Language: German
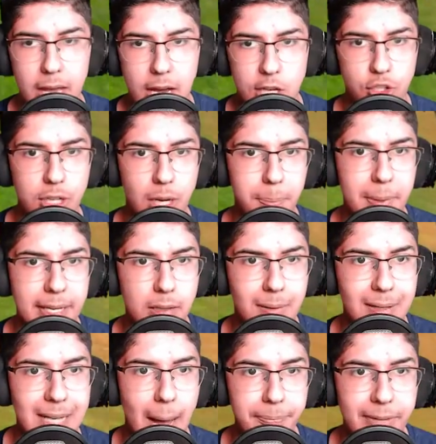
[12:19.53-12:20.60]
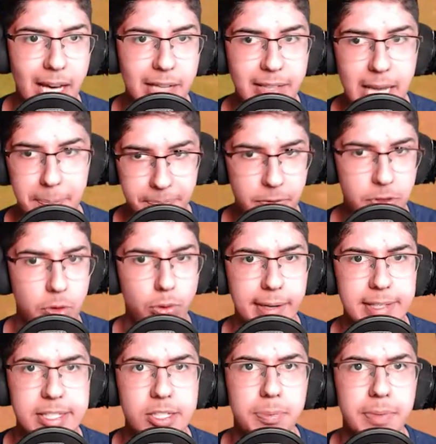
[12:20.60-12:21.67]
schöner Blick haben wir gehabt gerade eben. Nun
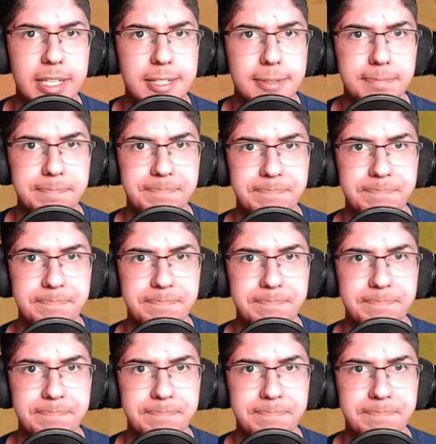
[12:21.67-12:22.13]
geht's zum nächsten.